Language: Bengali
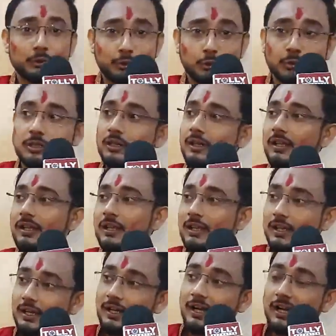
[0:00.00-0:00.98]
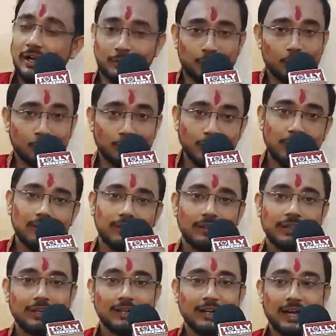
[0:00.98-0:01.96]
পুতুল আর গোগল
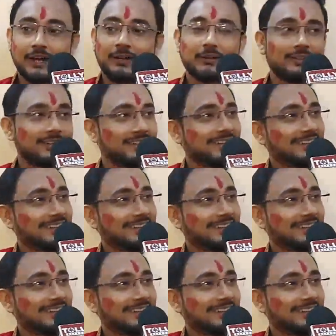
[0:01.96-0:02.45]
আর